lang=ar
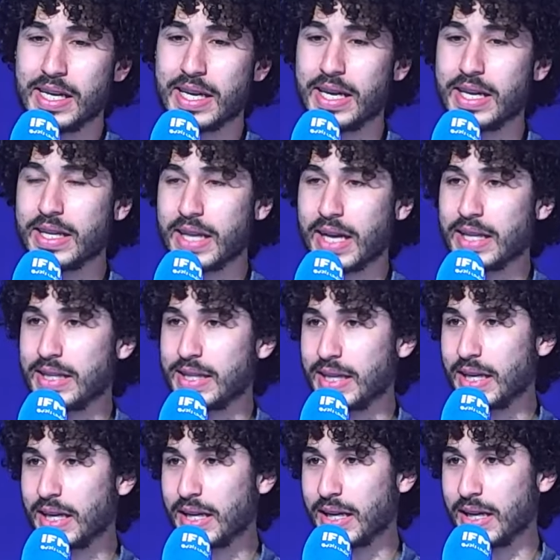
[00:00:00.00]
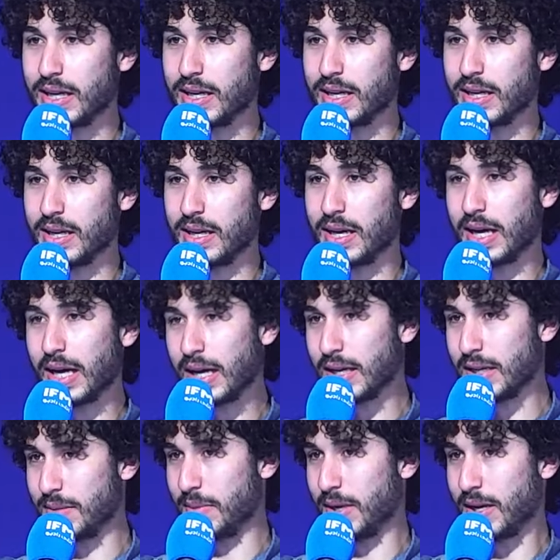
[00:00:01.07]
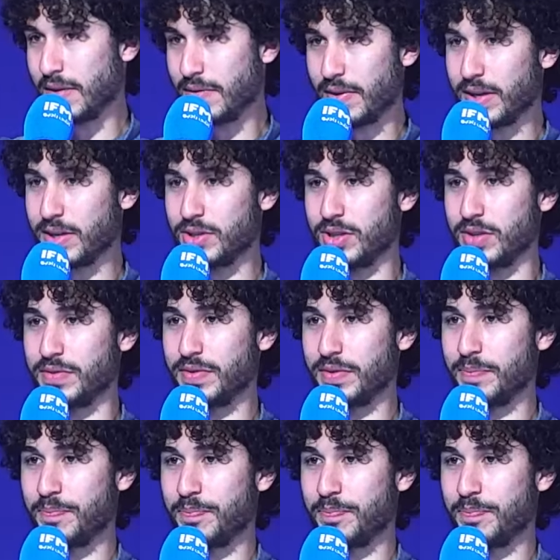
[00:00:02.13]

كانت عن طريق آه، قائد معايا في الكشاف